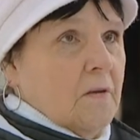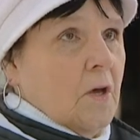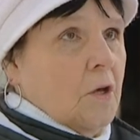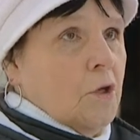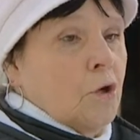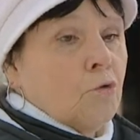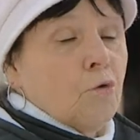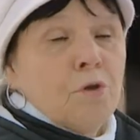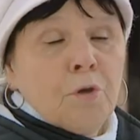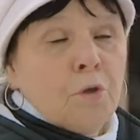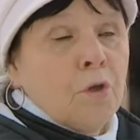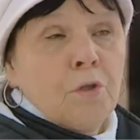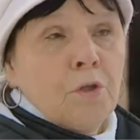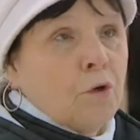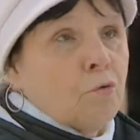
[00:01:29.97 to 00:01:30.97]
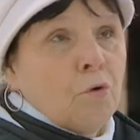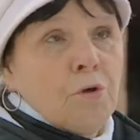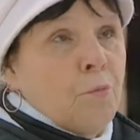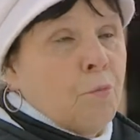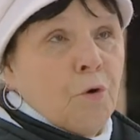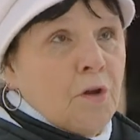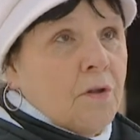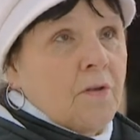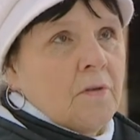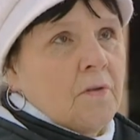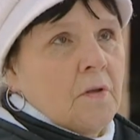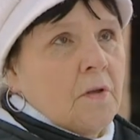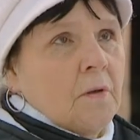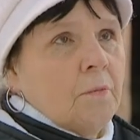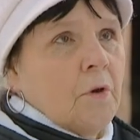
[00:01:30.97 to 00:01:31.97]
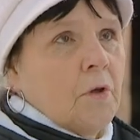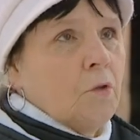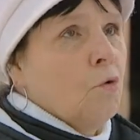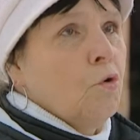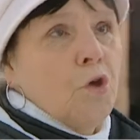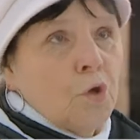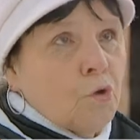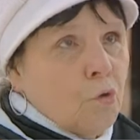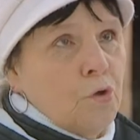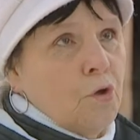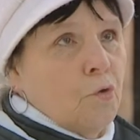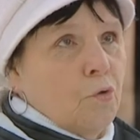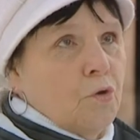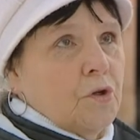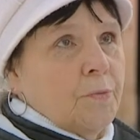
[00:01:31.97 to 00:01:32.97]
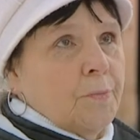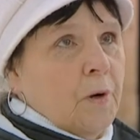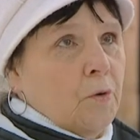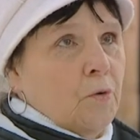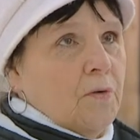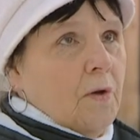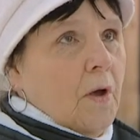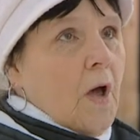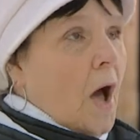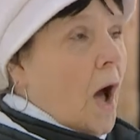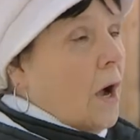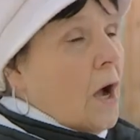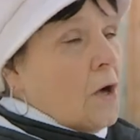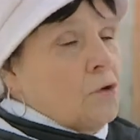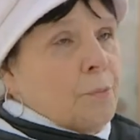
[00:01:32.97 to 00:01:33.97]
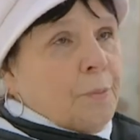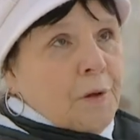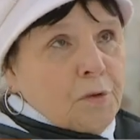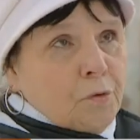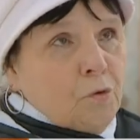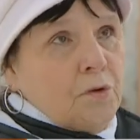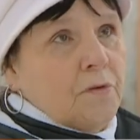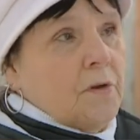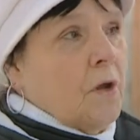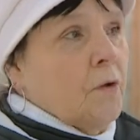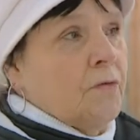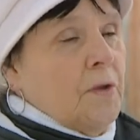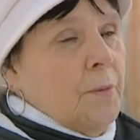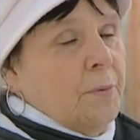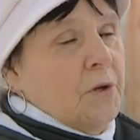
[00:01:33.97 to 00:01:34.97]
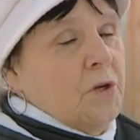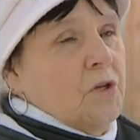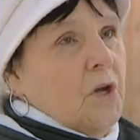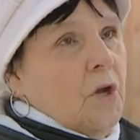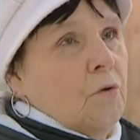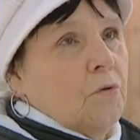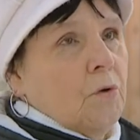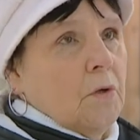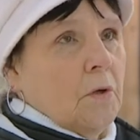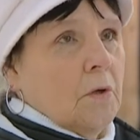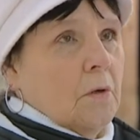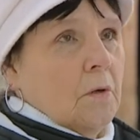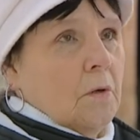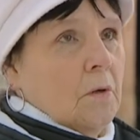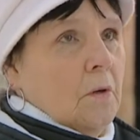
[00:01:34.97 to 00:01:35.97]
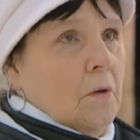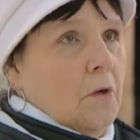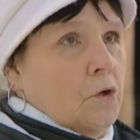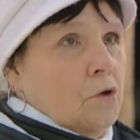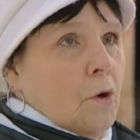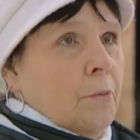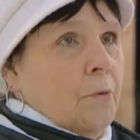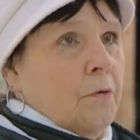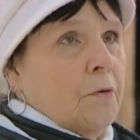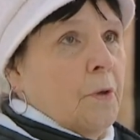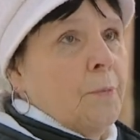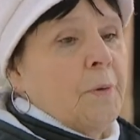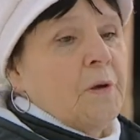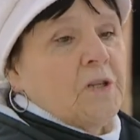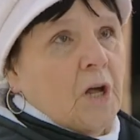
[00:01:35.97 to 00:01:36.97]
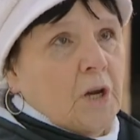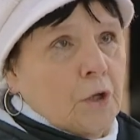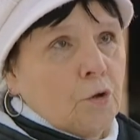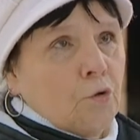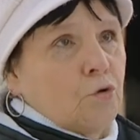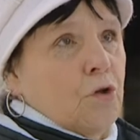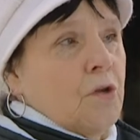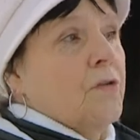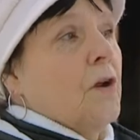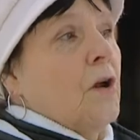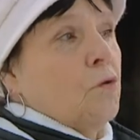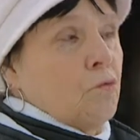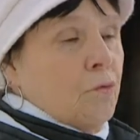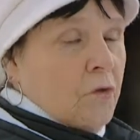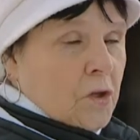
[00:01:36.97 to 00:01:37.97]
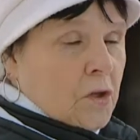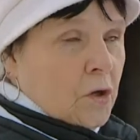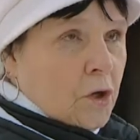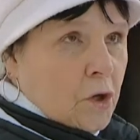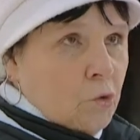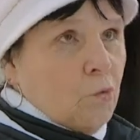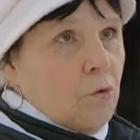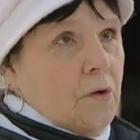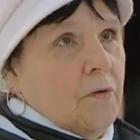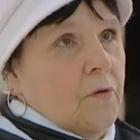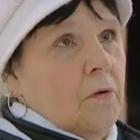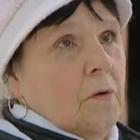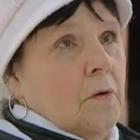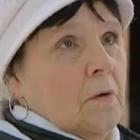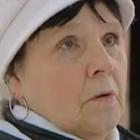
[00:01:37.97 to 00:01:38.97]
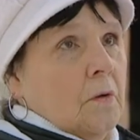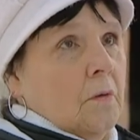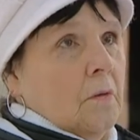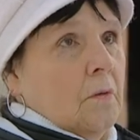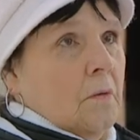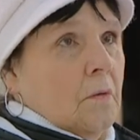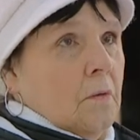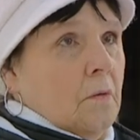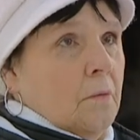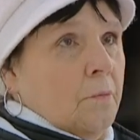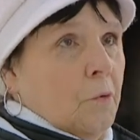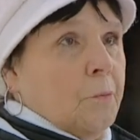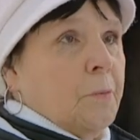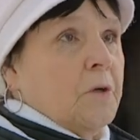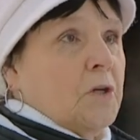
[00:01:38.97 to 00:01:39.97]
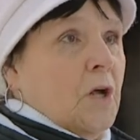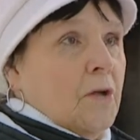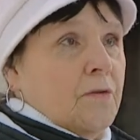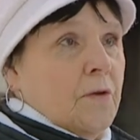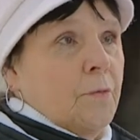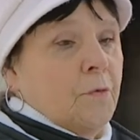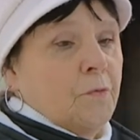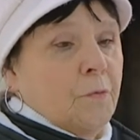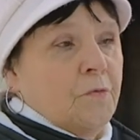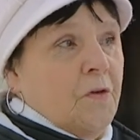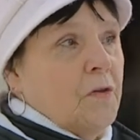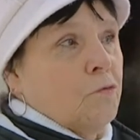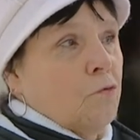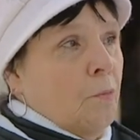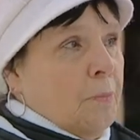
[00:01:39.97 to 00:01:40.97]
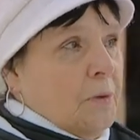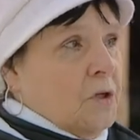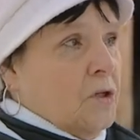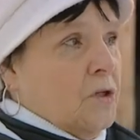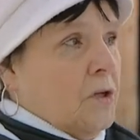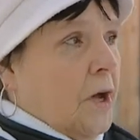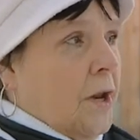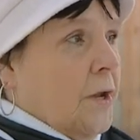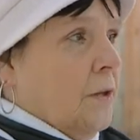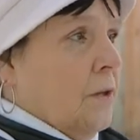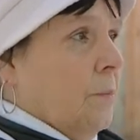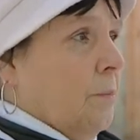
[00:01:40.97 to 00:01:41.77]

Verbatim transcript: И никто, не, и никто не борется с этим. Ну, никто не хочет бороться. А как что происходит, сразу все приезжают. Еще и пожарные тоже не сразу, видите, кинулись. Вот, пожалуйста, весь дом почти сгорел.